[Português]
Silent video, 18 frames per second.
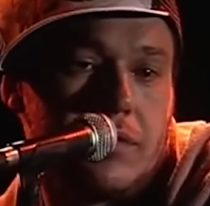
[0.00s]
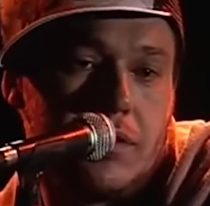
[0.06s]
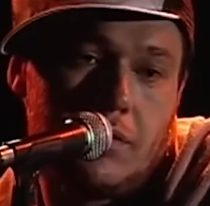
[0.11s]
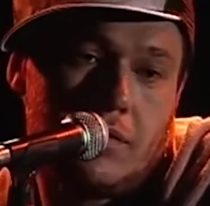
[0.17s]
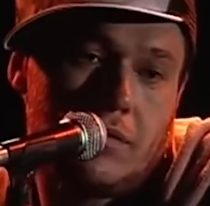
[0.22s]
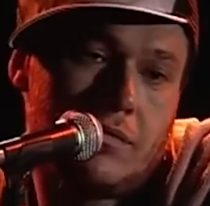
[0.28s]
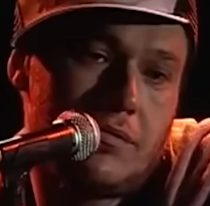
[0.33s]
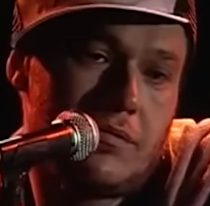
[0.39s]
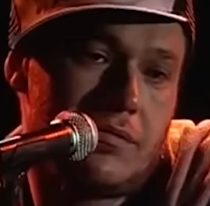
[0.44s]

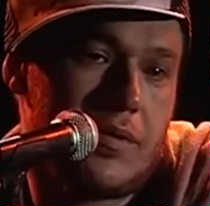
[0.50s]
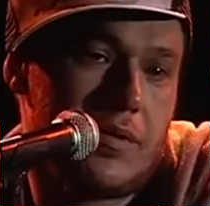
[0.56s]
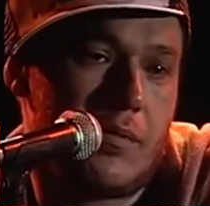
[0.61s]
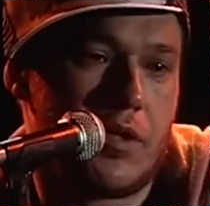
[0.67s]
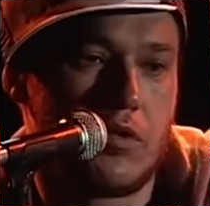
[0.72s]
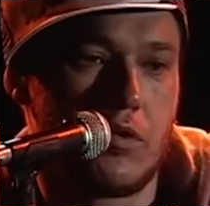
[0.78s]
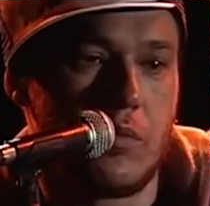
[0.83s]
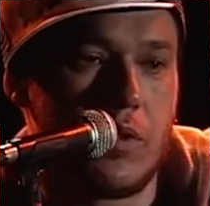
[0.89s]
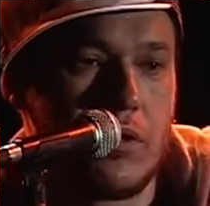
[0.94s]
Então é
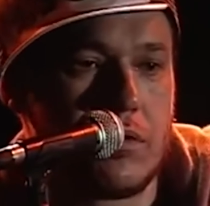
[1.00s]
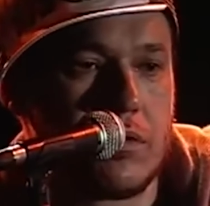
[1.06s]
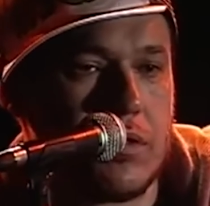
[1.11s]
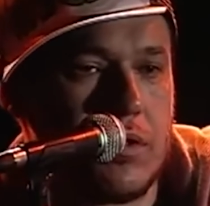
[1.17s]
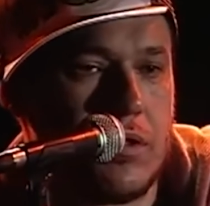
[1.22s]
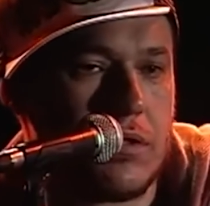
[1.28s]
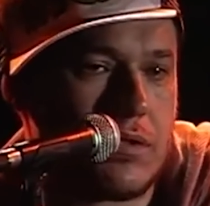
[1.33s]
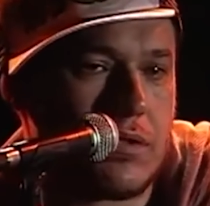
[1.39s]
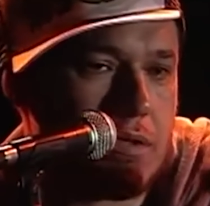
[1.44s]
mais ou
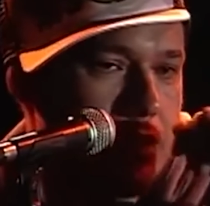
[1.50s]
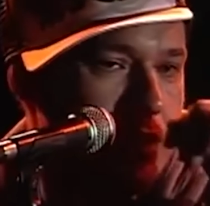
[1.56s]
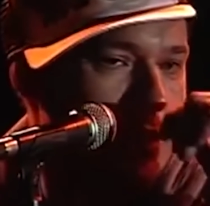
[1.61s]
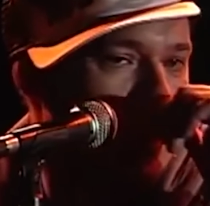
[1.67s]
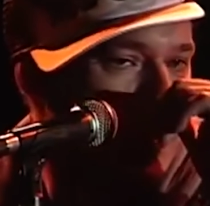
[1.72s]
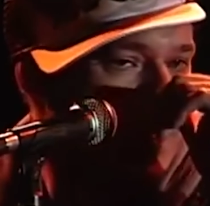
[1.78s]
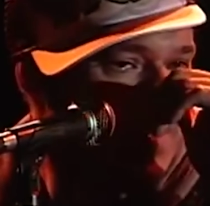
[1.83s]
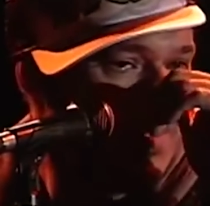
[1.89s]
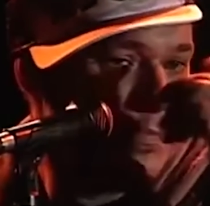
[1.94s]
menos isso.
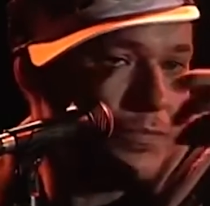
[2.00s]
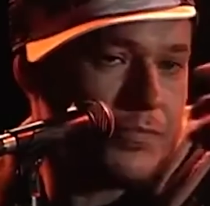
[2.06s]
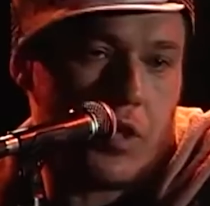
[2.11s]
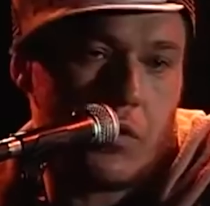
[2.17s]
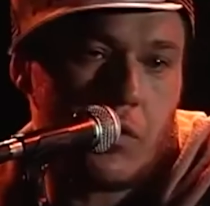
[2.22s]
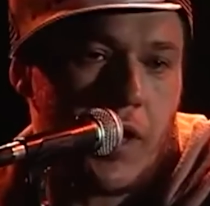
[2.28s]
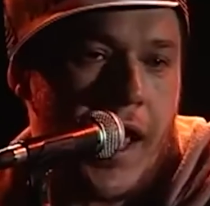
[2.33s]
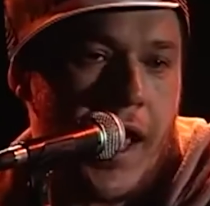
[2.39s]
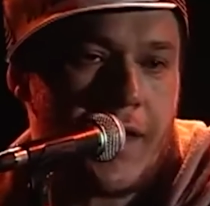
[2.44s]
Assim. Eu não
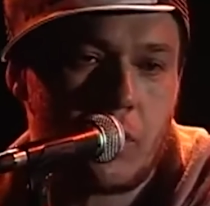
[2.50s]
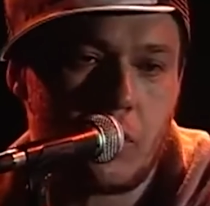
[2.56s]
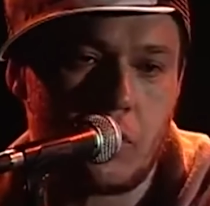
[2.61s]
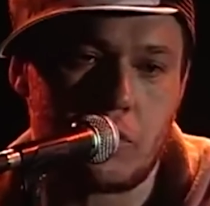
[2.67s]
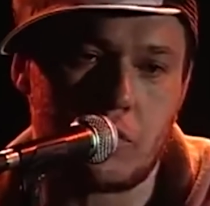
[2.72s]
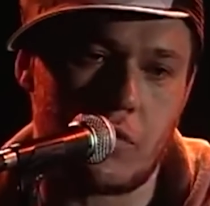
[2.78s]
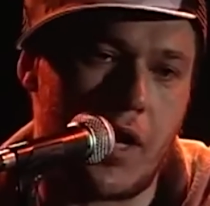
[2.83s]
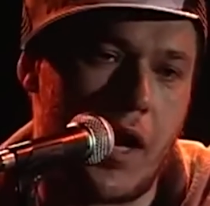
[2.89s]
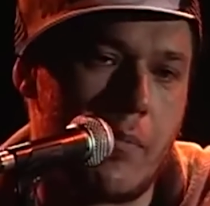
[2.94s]
tenho nada
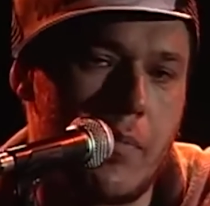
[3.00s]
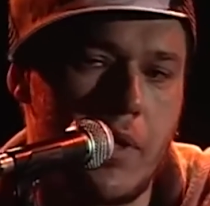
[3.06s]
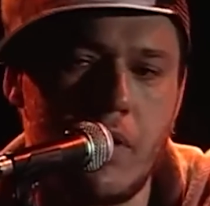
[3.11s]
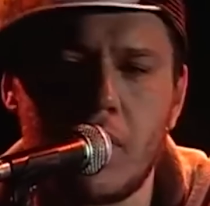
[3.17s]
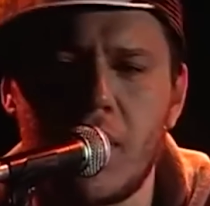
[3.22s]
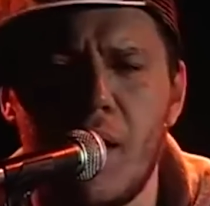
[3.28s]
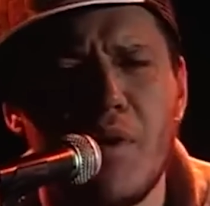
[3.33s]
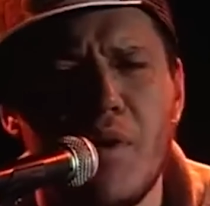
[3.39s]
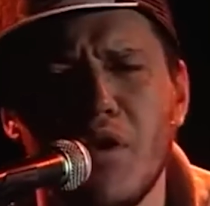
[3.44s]
contra o
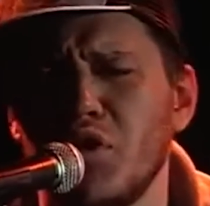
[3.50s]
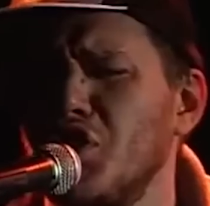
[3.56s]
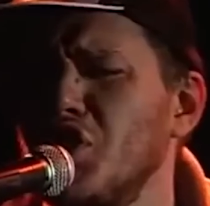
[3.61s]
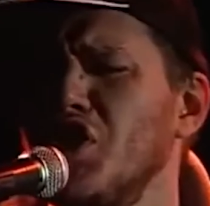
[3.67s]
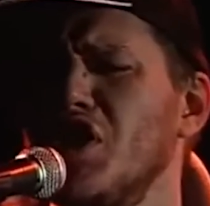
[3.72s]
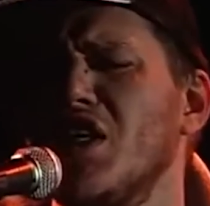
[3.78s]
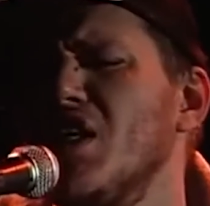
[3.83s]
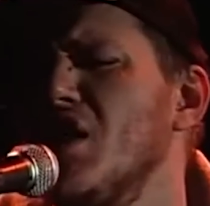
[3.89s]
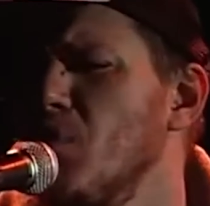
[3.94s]
Camelo. Camelo, eu
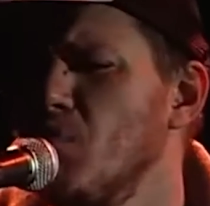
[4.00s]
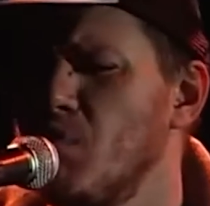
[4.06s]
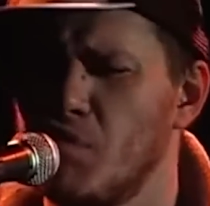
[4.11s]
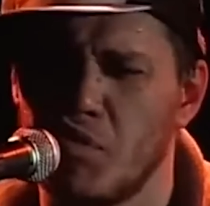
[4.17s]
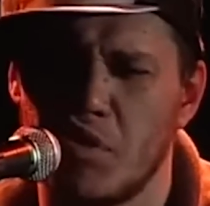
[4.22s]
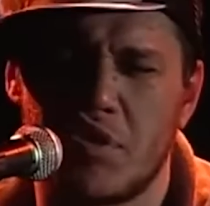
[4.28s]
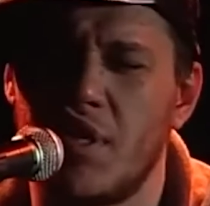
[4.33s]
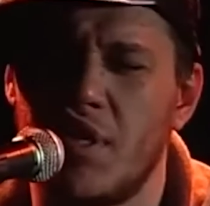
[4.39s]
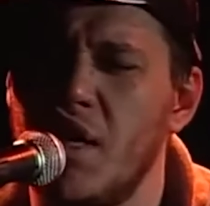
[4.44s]
te amo.
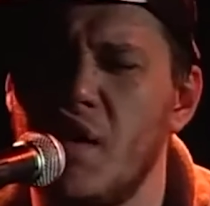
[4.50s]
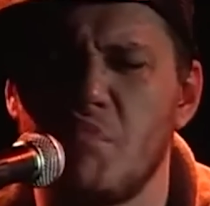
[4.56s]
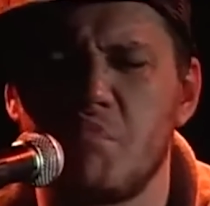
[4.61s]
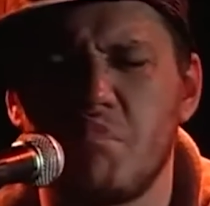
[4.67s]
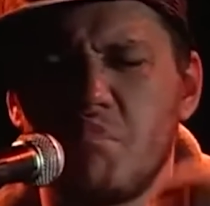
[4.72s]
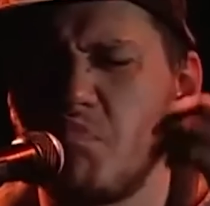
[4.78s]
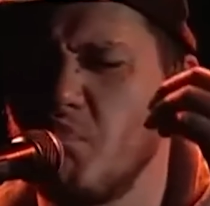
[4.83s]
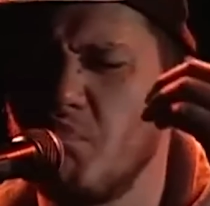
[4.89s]
Você é...